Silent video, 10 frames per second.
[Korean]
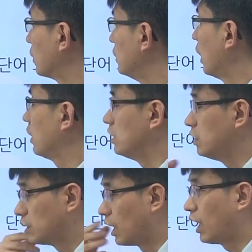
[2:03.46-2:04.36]
그냥
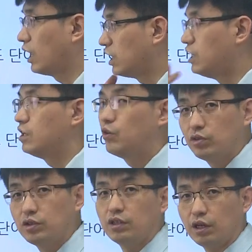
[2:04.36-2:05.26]
제가 읽어
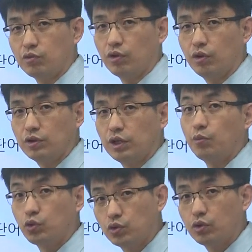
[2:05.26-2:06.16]
드린다고요. 제
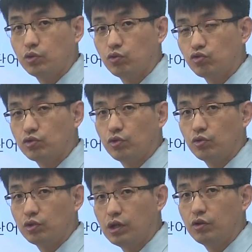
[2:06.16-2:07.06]
목소리로
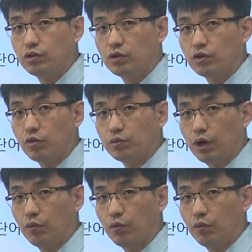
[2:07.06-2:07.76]
육성으로 읽어 드리는 겁니다.